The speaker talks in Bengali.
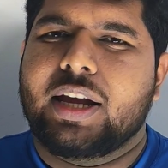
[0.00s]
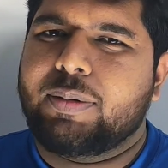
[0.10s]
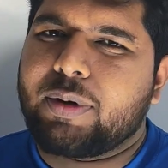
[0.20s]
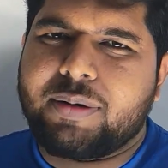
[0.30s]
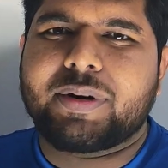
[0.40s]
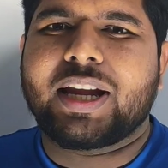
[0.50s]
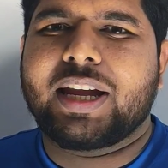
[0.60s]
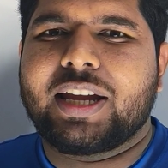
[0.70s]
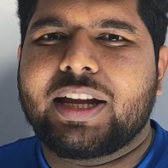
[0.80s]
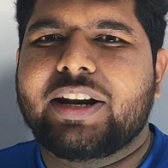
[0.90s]
এবং আমাকে
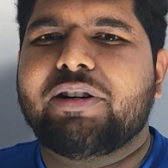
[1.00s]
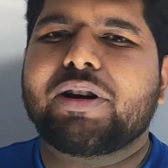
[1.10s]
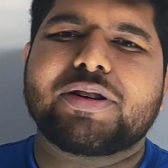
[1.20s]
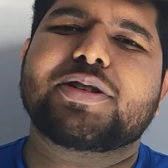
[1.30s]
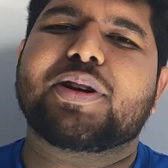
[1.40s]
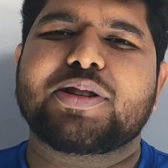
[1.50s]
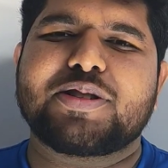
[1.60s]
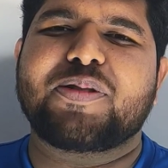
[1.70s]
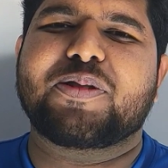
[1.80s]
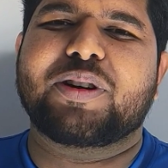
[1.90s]
রিকোয়েস্ট করে
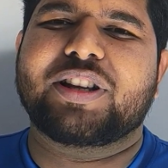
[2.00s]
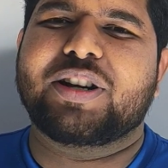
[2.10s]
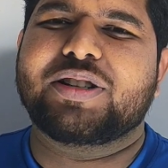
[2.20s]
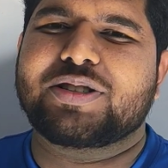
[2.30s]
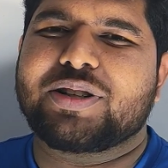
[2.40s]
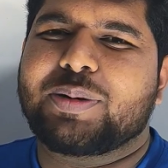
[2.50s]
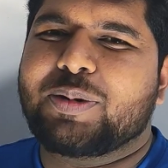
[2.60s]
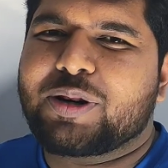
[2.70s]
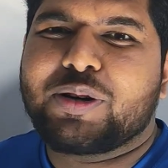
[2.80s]
সলভ করে দেওয়ার জন্য এবং